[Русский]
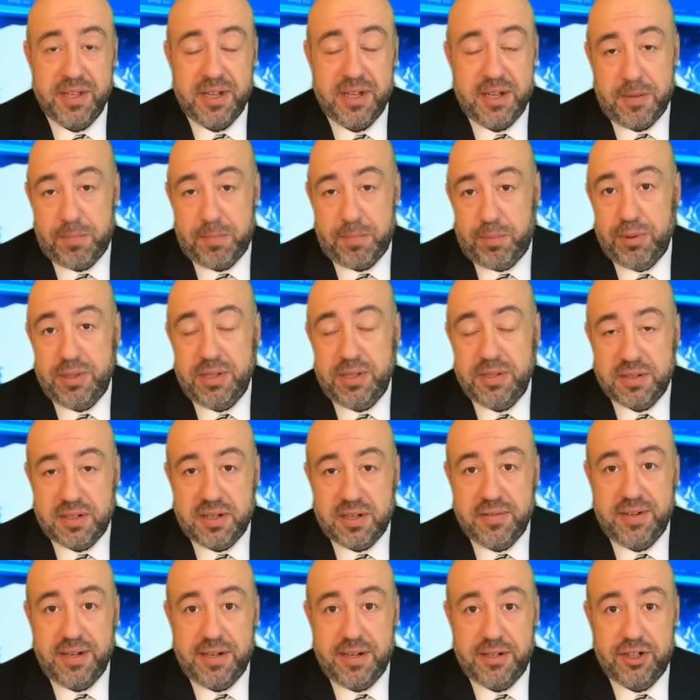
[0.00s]
а,
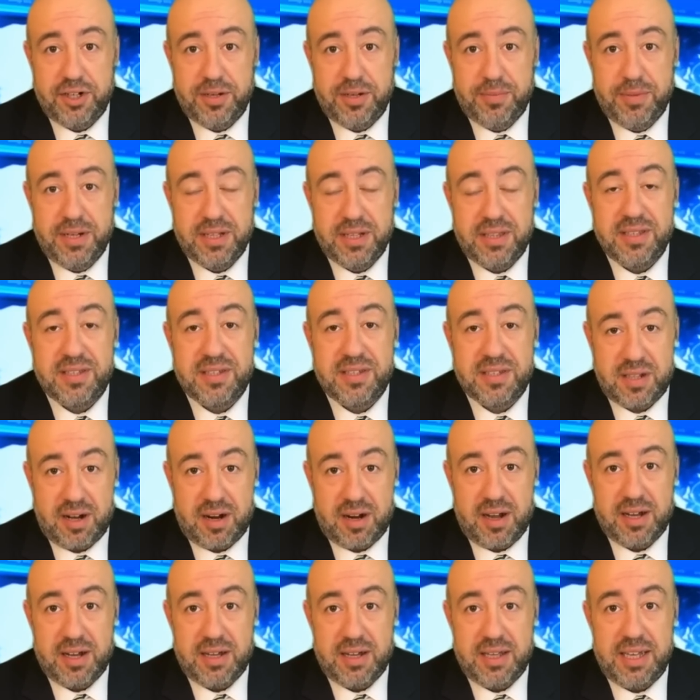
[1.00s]
путинского режима – это
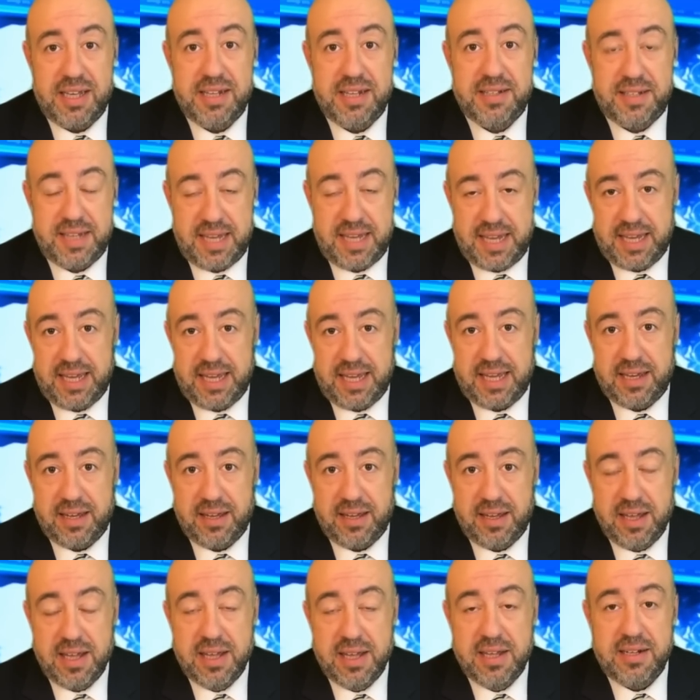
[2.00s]
страх и деньги –
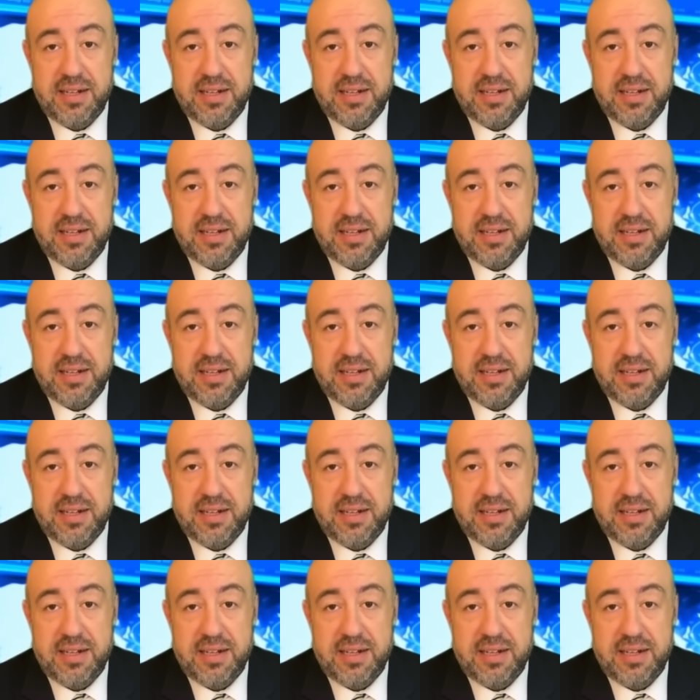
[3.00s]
